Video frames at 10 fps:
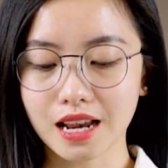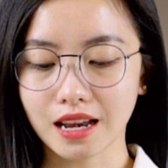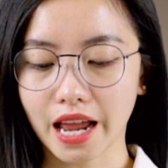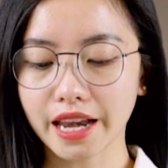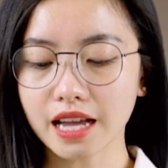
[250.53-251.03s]

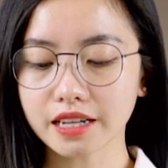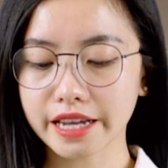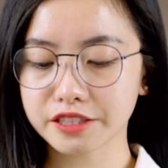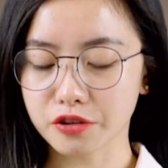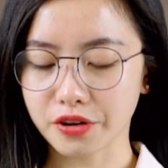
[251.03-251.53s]
Lilac
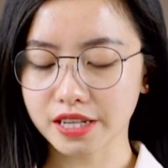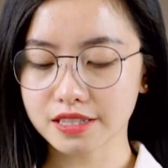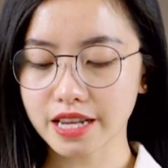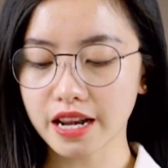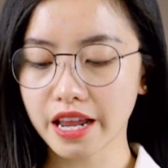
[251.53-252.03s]
Catering
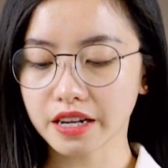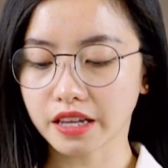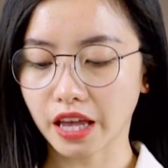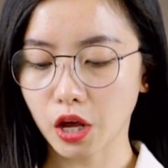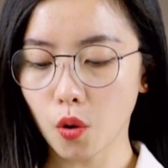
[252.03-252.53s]
sẽ lên
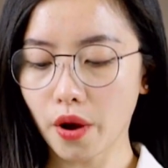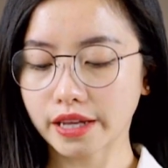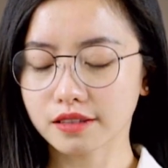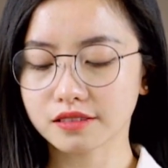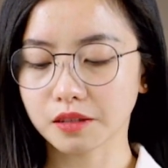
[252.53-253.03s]
kế hoạch
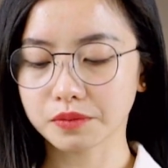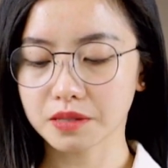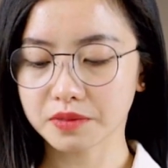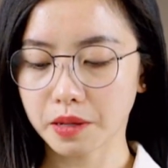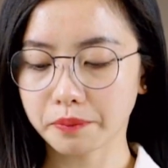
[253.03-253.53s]
chấm
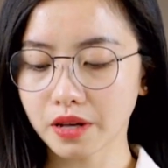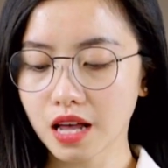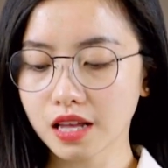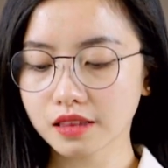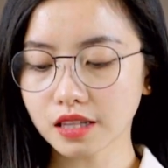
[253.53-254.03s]
chấm chấm
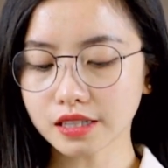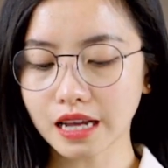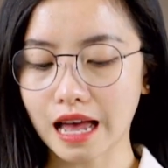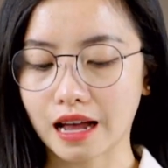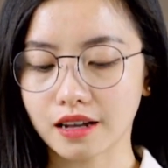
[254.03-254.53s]
tất
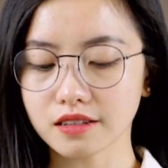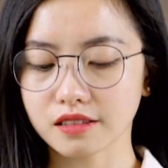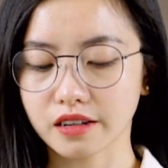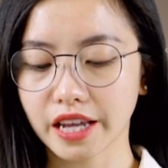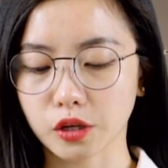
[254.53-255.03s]
cả các
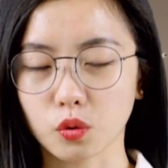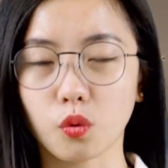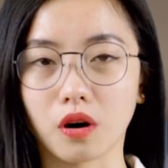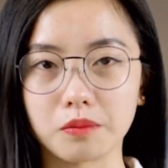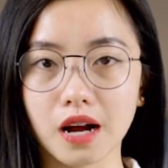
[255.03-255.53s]
khía cạnh
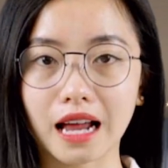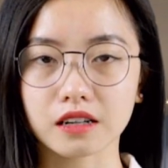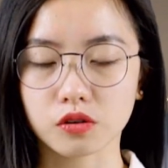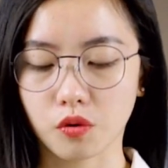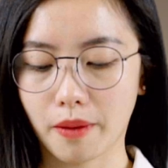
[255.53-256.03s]
của bữa
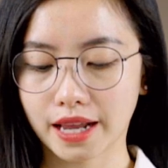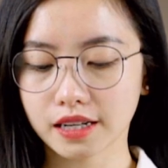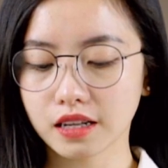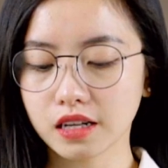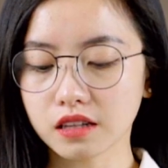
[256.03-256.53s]
ăn của bạn
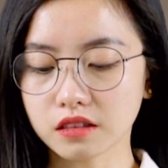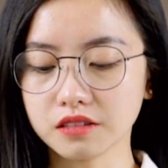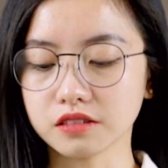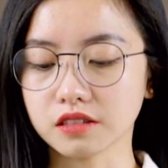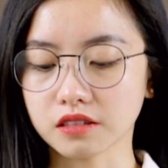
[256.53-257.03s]

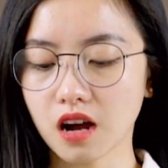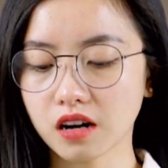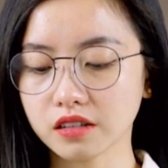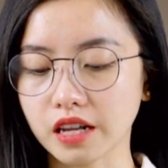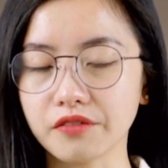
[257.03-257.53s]
từ thực
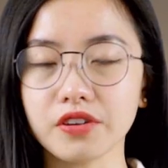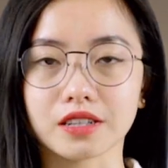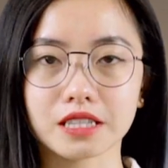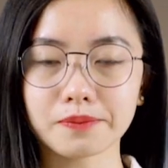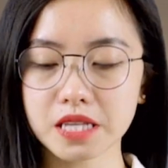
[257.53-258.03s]
đơn đến
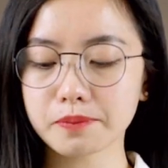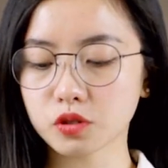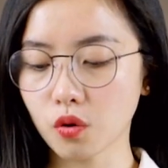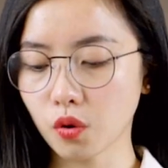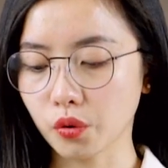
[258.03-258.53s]
việc sắp xếp
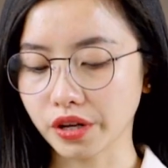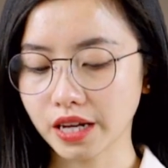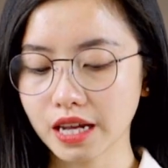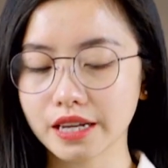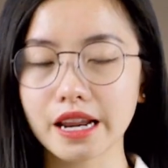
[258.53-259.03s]
chỗ ngồi
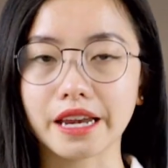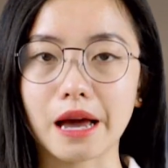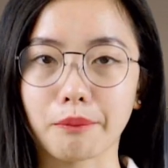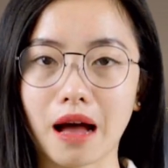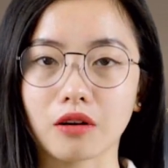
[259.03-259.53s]
để
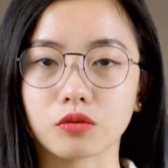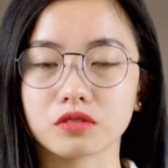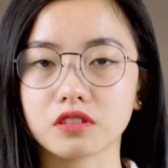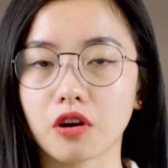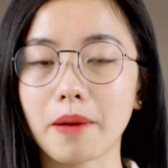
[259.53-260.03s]
đảm bảo
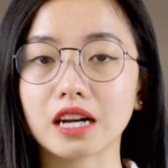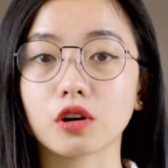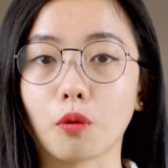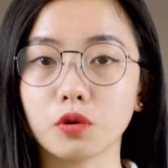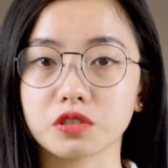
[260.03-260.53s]
cho các bạn
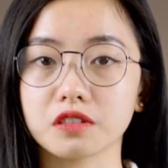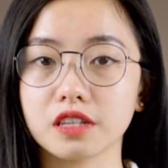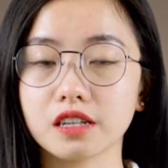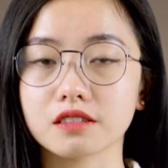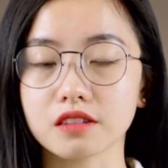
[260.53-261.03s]
có một sự
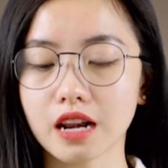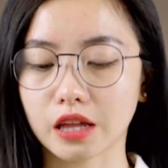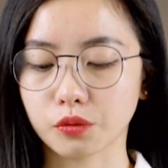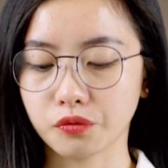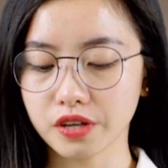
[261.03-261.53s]
kiện rất là
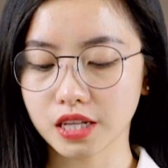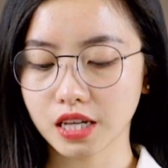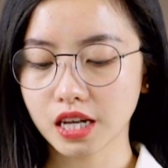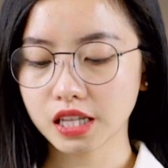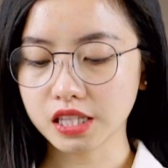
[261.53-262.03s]
thú vị
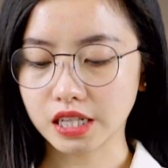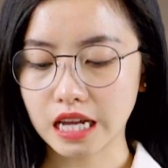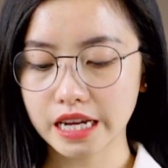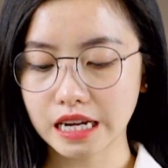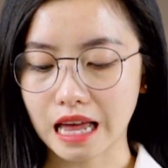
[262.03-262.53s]
thì ở
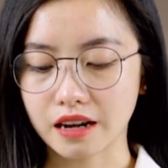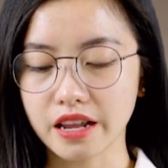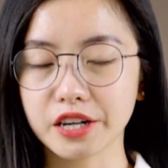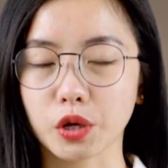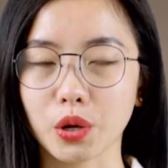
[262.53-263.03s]
đây là
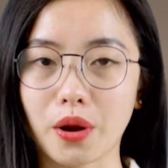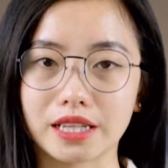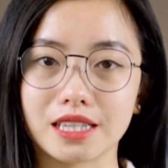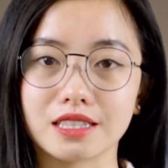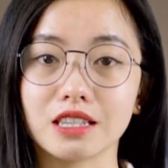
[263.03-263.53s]
lên kế hoạch
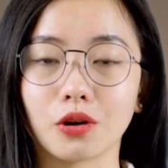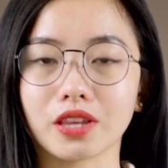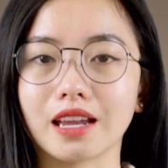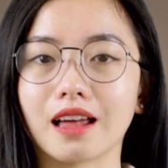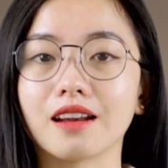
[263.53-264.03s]
thì chỉ có
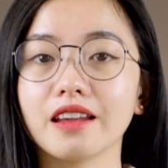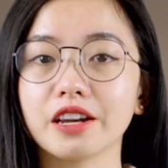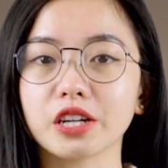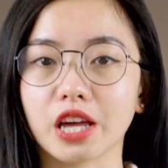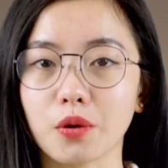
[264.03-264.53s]
thể là
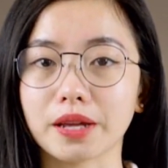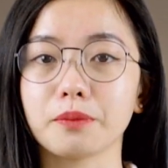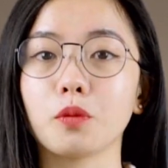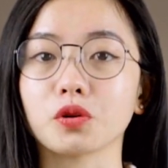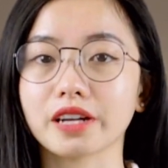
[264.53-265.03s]
lên kế hoạch
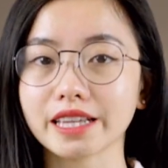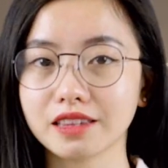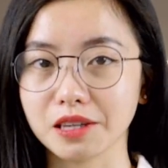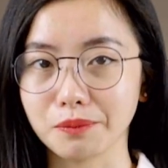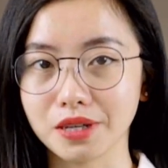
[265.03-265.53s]
một cách
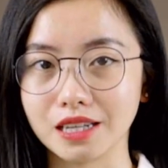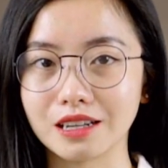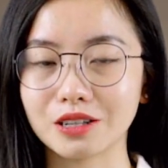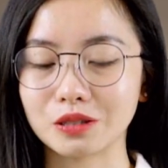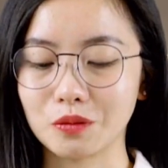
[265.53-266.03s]
tỉ mỉ
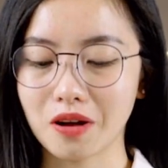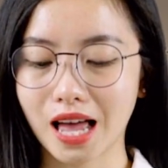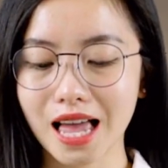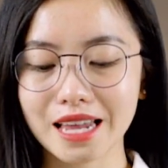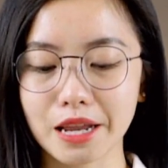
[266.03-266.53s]
đúng không ạ?
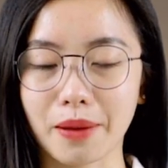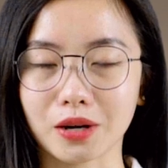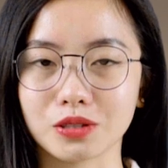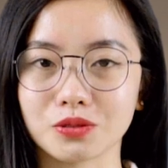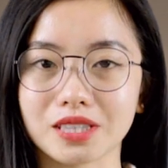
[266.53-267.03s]
Đáp án
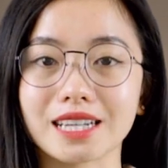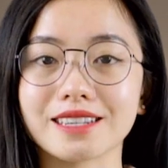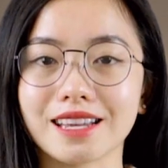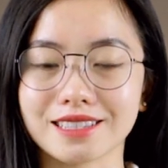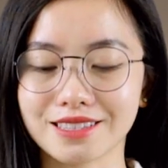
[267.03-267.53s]
của chúng ta sẽ
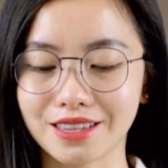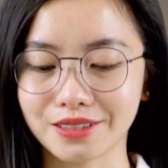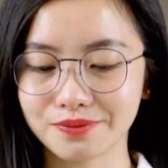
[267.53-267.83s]
là C.